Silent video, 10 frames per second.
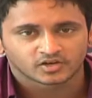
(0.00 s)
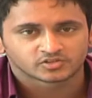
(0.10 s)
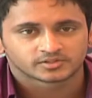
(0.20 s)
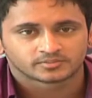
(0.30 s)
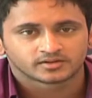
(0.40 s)

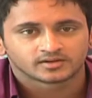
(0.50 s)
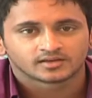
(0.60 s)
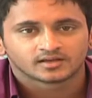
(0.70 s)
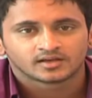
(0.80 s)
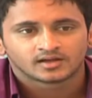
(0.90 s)
కాన్సెప్ట్ అండి
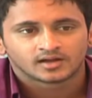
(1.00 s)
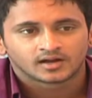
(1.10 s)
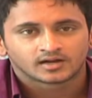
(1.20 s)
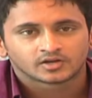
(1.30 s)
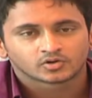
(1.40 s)

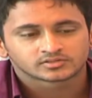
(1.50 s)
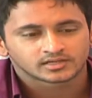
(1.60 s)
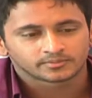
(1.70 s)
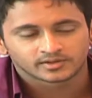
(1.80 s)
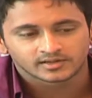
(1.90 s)
అంటే ఒక
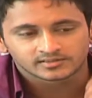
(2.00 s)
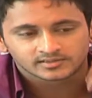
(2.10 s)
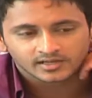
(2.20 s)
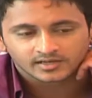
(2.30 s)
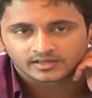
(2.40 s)
సెలబ్రిటీస్
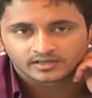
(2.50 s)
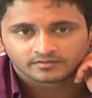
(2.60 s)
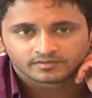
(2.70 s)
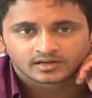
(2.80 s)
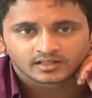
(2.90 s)
కానీ
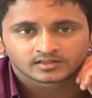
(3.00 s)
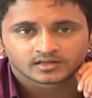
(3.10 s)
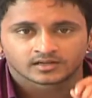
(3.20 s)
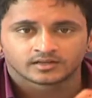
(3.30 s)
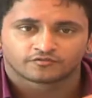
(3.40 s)

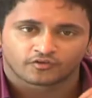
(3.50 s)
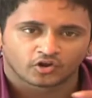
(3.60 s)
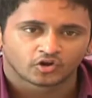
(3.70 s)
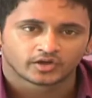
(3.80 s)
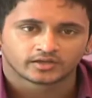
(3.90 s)
వీళ్ళందరినీ
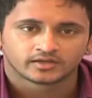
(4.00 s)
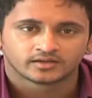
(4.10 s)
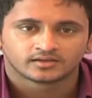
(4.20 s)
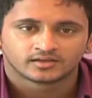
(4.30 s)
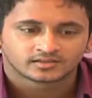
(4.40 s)
ఫాలో అయ్యి
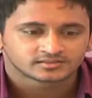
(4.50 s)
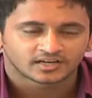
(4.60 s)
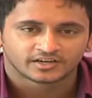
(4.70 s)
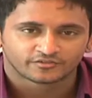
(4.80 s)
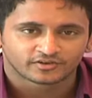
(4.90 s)

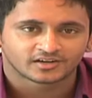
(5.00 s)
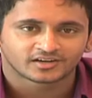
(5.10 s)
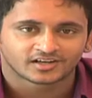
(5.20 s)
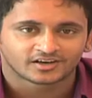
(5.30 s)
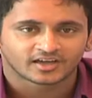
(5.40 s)
చాలా డిఫరెంట్
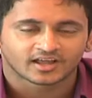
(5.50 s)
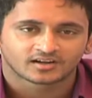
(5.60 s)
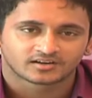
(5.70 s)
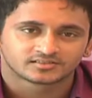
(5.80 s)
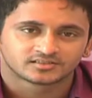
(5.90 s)

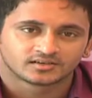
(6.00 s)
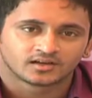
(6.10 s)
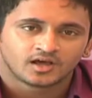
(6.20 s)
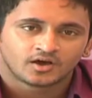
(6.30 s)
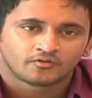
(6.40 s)
క్యారెక్టరేషన్ ఉంది
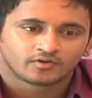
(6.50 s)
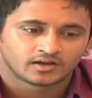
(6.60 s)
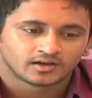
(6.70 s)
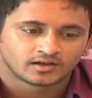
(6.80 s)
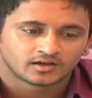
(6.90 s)
వాళ్ళ